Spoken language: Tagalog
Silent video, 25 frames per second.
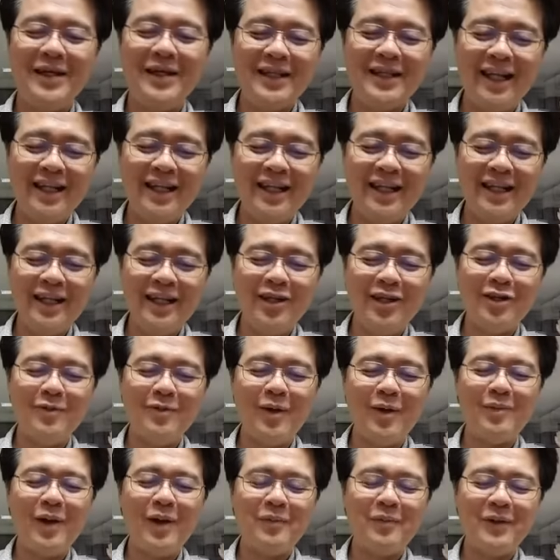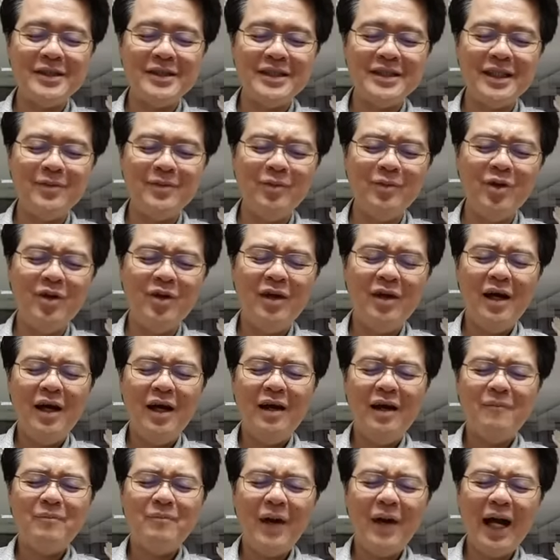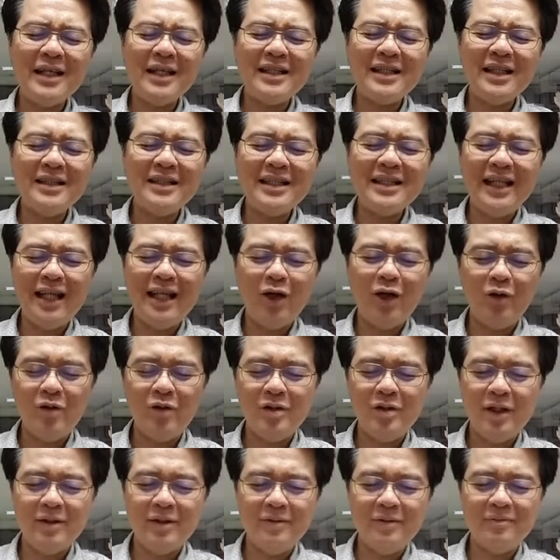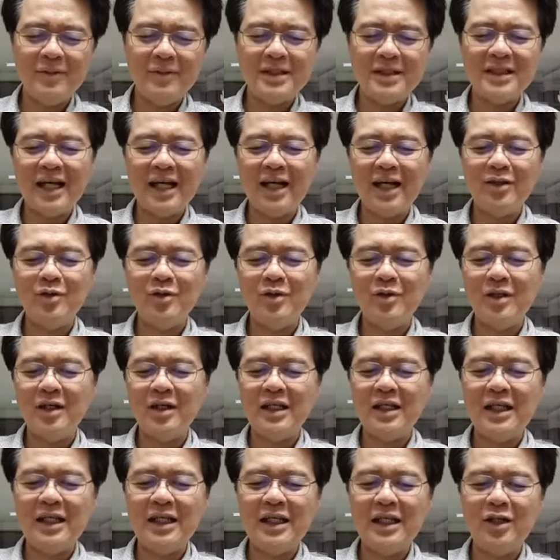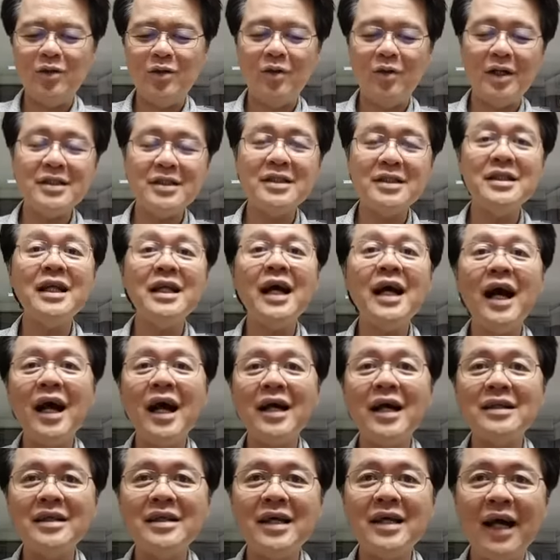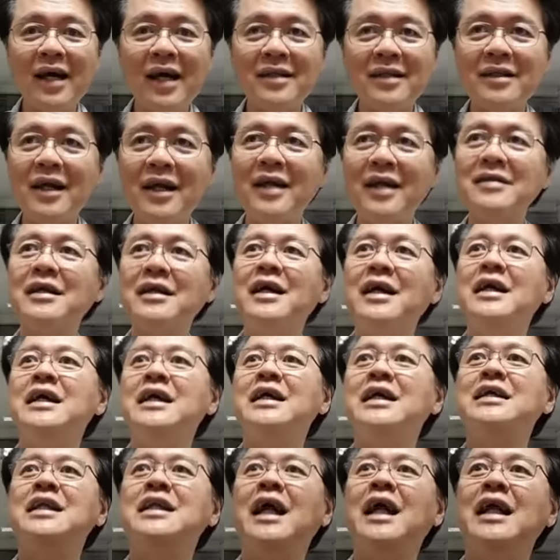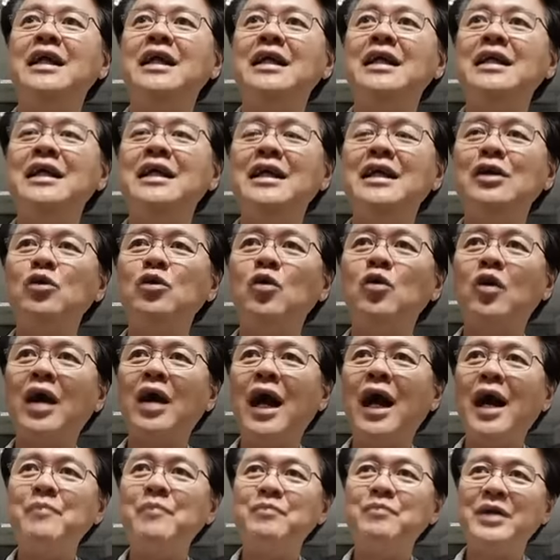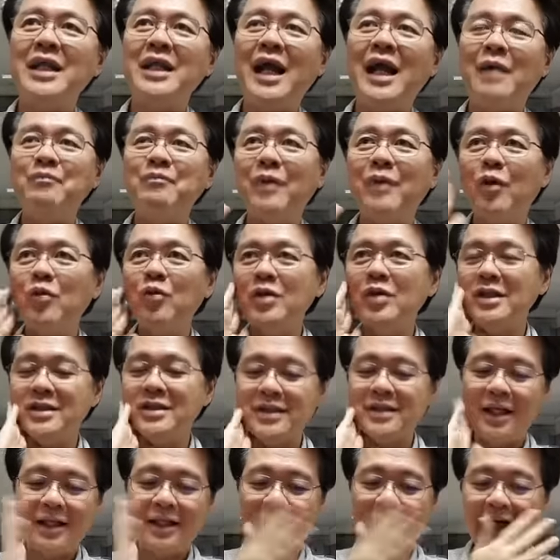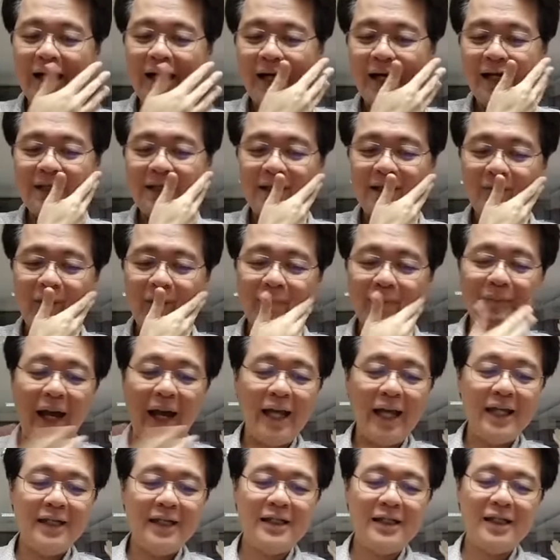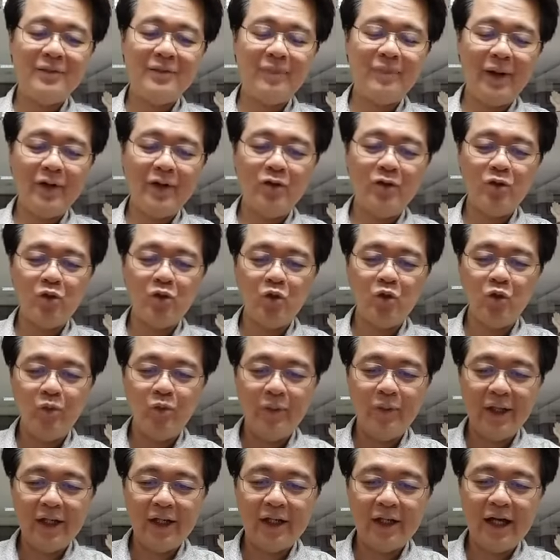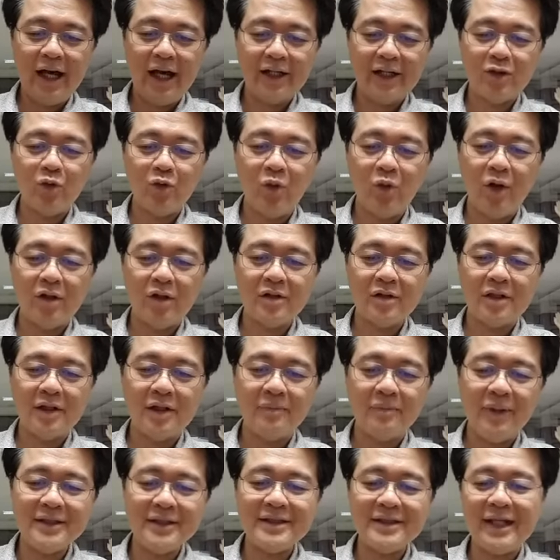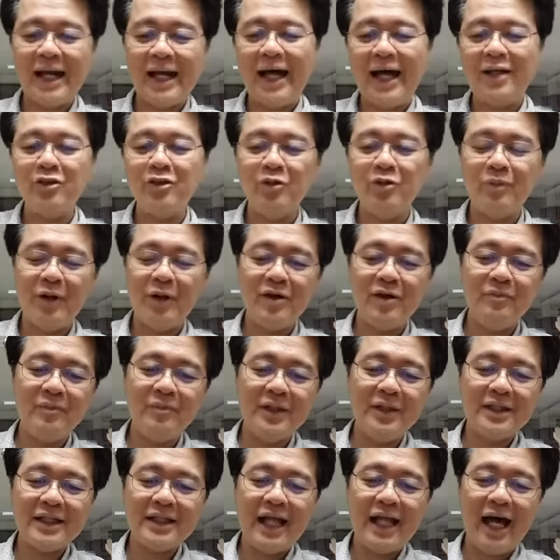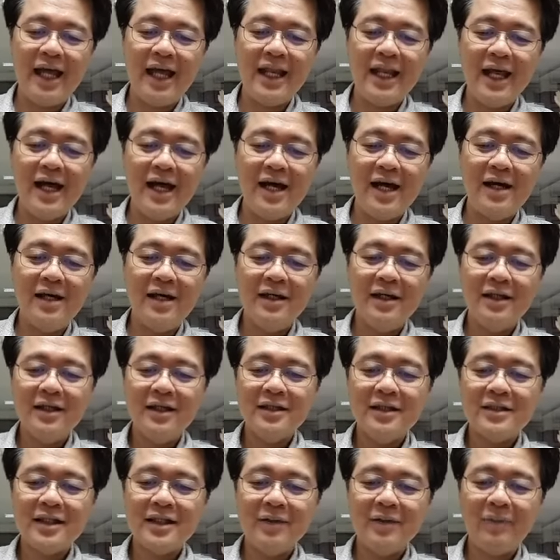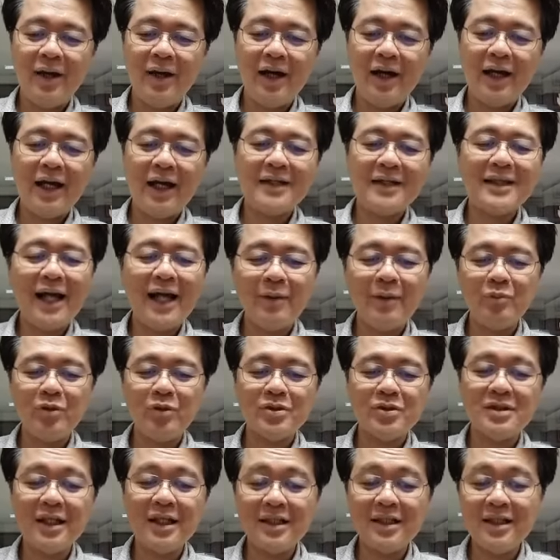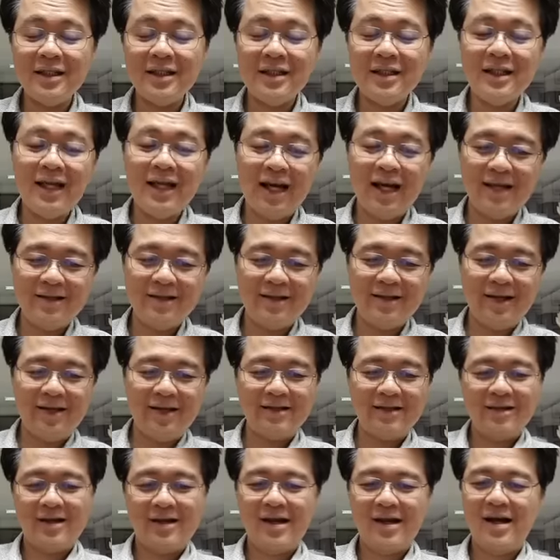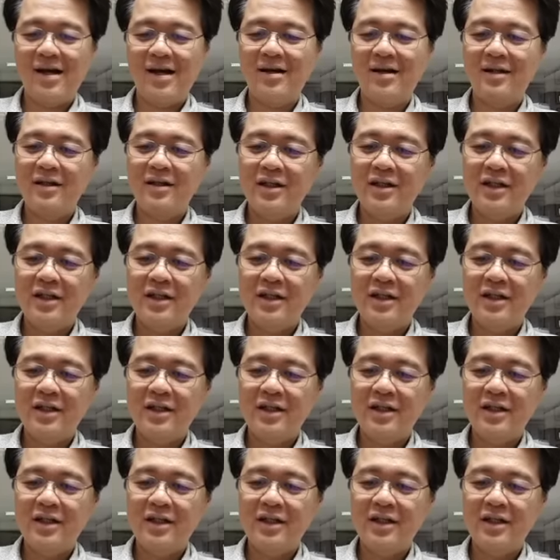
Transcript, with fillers: ba naliligo, mapapansin mo, bakit ang dilaw ng masyado ng ihi ko? Kasi nakaka-dehydrate. Naliligo ka, pinapawisan ka, 'di ba? Mainit pa 'yung tubig, hot water pa, sarado pa 'yung bintana, 'di ba? Kaya tapos nadidehydrate ka.